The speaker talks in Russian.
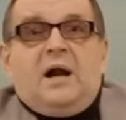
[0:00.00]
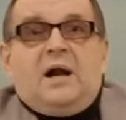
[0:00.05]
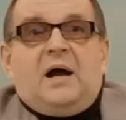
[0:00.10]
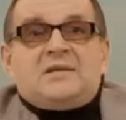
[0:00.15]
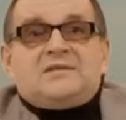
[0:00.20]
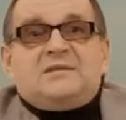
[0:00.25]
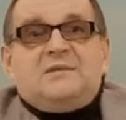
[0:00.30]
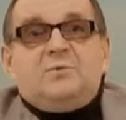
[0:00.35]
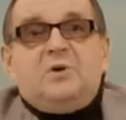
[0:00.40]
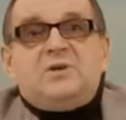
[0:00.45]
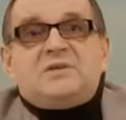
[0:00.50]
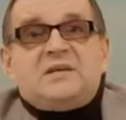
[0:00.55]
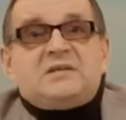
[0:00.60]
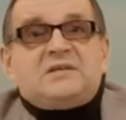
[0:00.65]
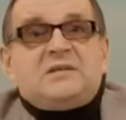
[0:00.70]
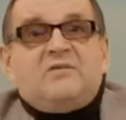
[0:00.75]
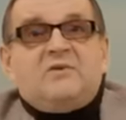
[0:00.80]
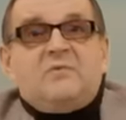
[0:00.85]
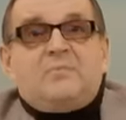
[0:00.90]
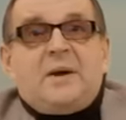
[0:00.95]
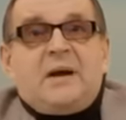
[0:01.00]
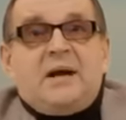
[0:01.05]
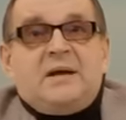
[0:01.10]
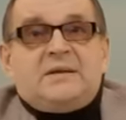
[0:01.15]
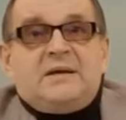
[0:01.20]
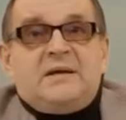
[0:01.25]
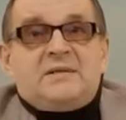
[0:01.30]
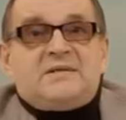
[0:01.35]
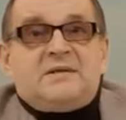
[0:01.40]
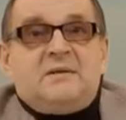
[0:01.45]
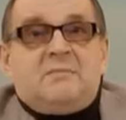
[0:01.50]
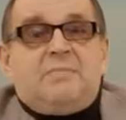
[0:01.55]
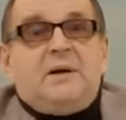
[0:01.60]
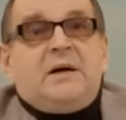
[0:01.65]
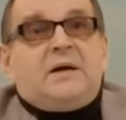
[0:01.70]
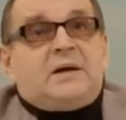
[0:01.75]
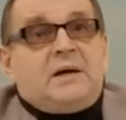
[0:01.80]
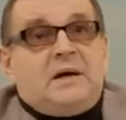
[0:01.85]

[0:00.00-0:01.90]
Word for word: Основной состав аппарата СНБ,